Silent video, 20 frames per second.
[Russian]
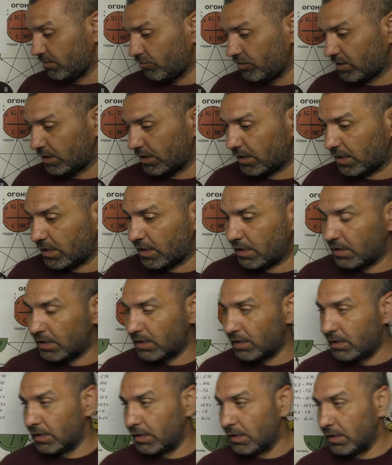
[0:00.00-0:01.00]
Вот такая
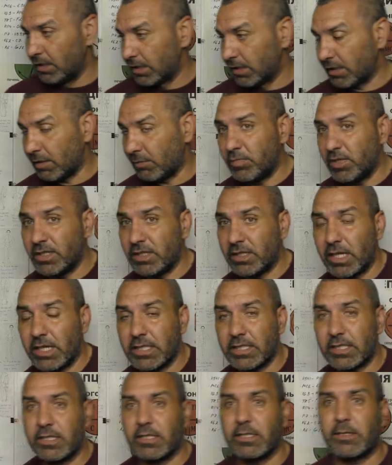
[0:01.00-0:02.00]

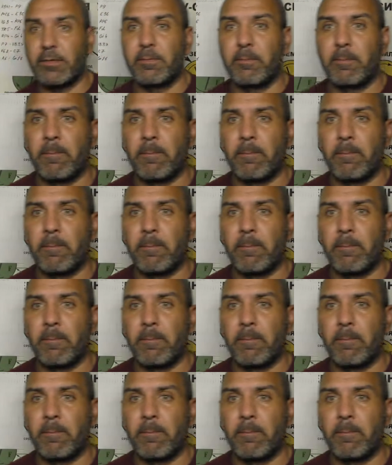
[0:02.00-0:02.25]
комбинация.